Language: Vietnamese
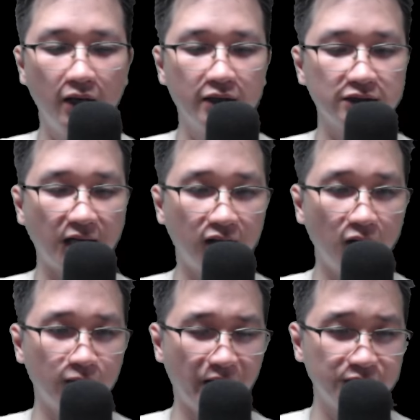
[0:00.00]
Sát
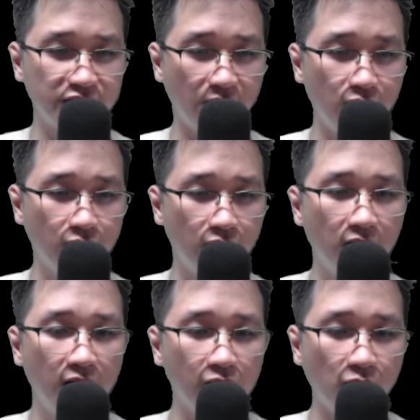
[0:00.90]
lục niệm châu
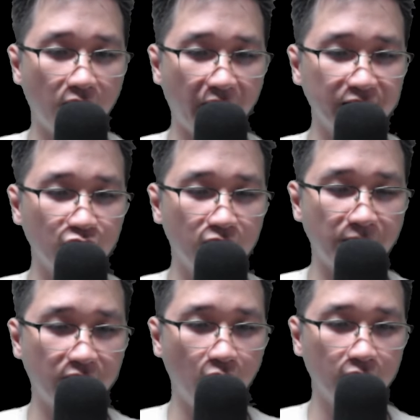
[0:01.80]
của 2 tôn
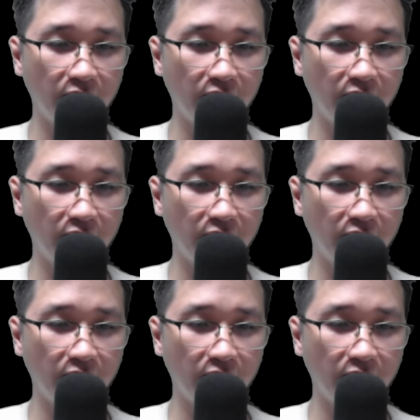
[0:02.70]
bạch hổ